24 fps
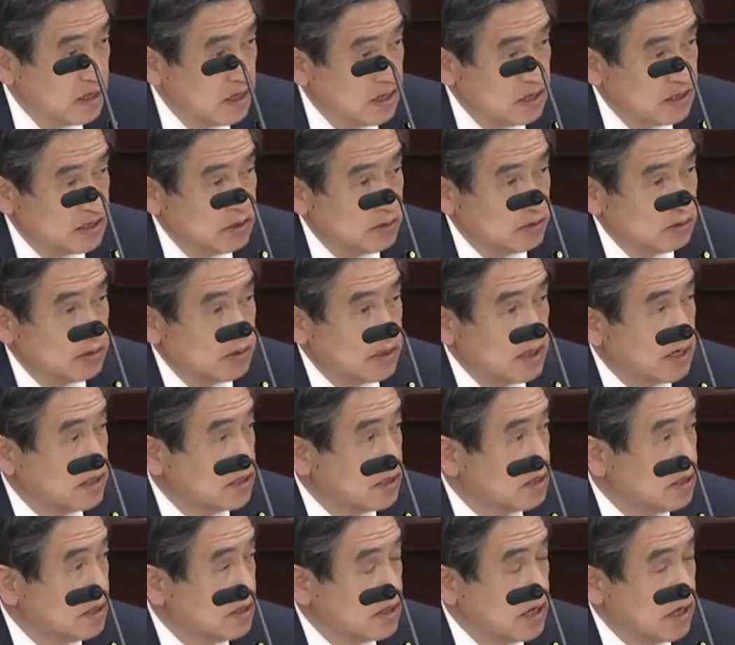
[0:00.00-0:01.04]
CO2 対
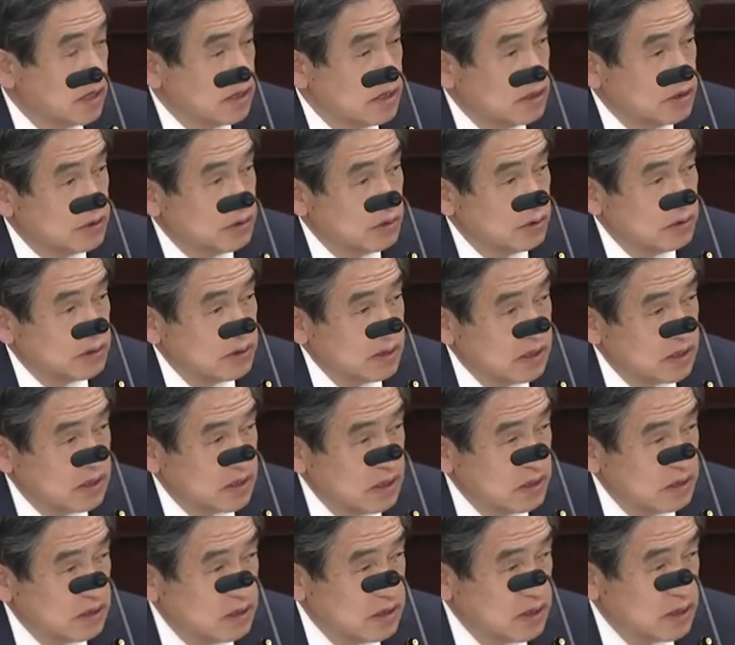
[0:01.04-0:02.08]
策がかなり強くなっ
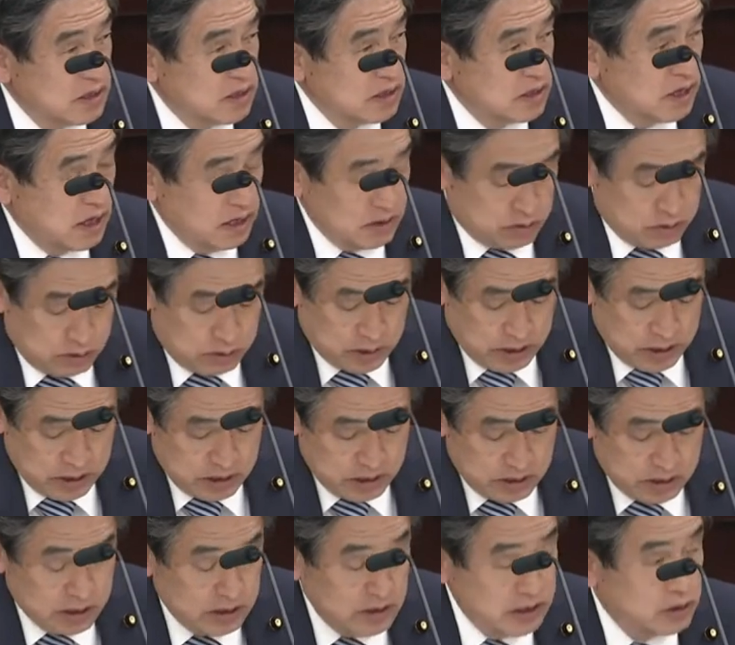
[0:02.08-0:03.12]
ているエネルあの
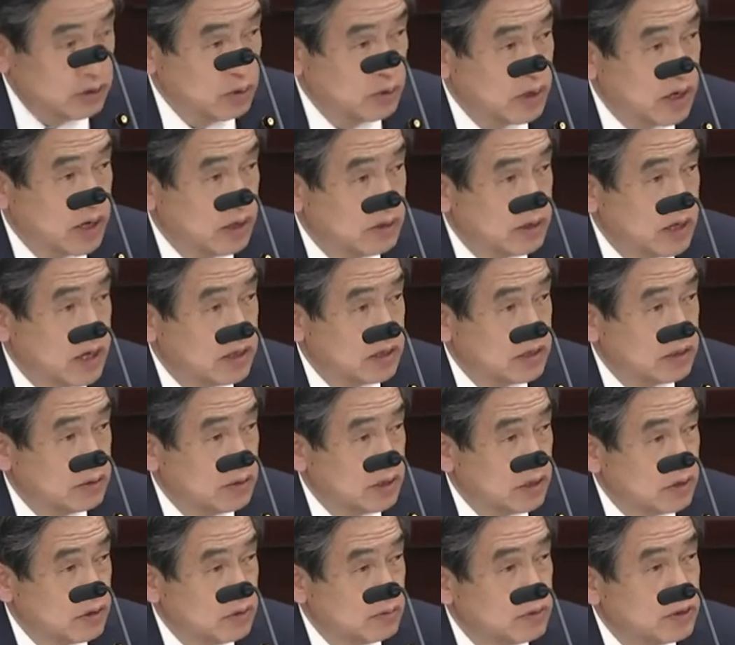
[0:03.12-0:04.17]
エネルギー特会の活用
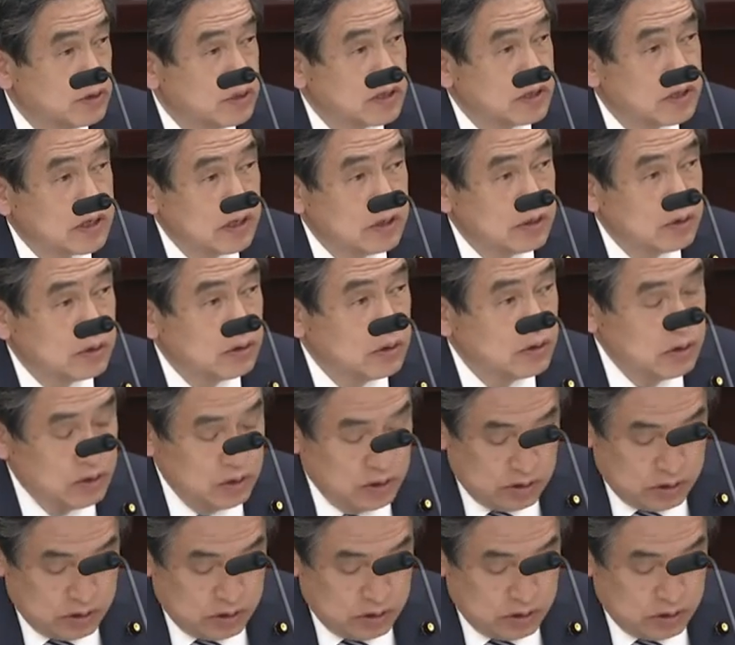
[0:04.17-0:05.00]
だと思うんですけど、